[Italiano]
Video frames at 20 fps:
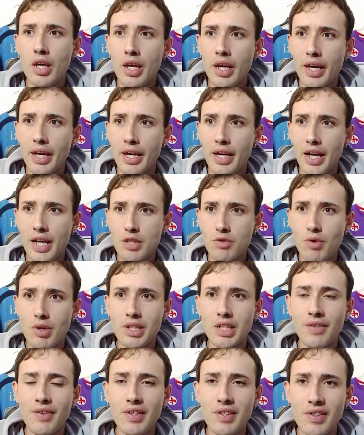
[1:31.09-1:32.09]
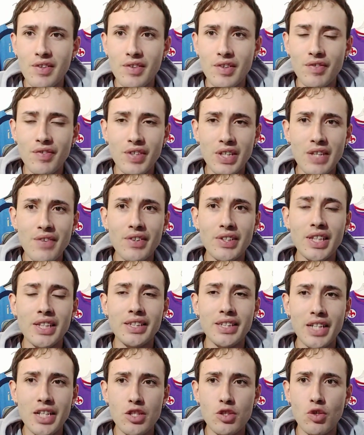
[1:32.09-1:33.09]
Eh, la squadra veniva da
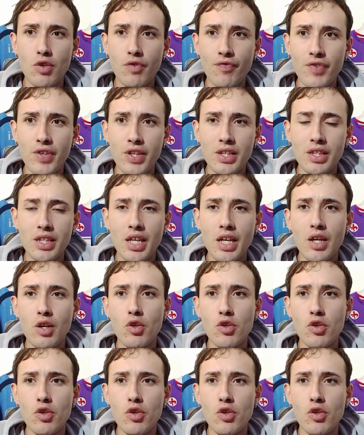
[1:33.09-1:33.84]
tre sconfitte